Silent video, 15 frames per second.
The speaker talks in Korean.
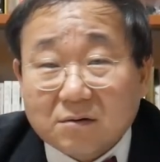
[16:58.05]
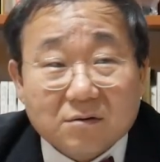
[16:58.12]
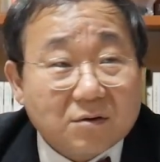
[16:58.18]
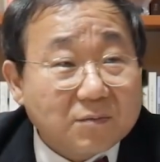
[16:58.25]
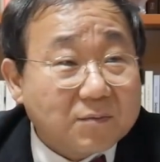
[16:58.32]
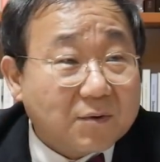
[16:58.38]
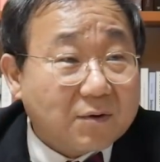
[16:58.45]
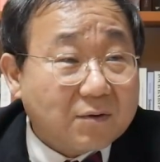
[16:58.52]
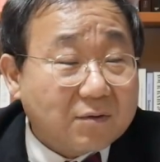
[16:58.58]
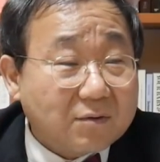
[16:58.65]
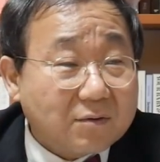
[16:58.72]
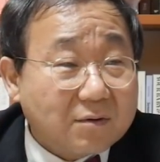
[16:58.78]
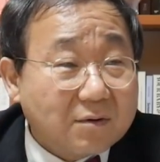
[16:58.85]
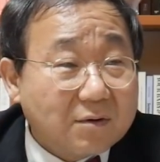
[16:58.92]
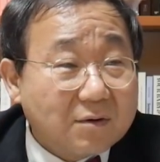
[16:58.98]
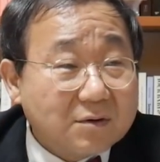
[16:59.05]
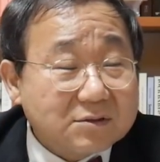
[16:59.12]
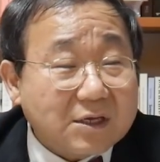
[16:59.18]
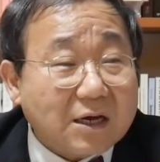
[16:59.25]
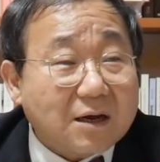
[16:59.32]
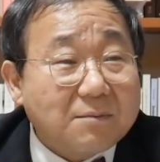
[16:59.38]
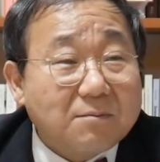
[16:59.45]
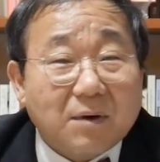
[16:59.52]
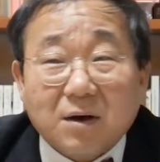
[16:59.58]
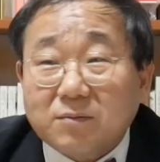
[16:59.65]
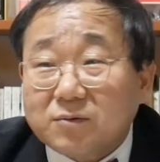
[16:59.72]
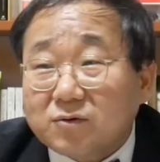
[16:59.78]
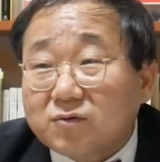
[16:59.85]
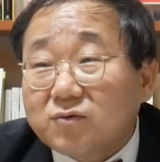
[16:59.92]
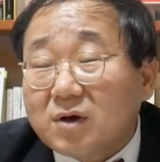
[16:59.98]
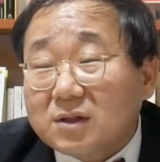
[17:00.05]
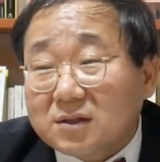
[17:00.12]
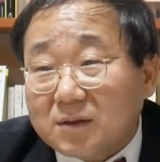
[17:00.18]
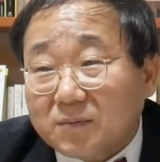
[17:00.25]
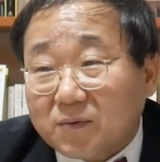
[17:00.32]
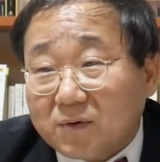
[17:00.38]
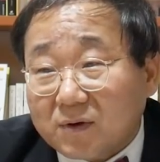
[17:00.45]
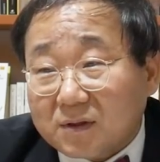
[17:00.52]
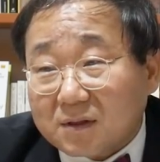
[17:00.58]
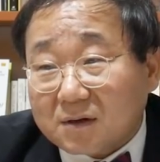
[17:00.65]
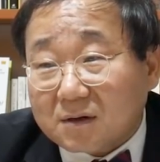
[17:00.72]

그러면 착한 마음을 누구한테 보여야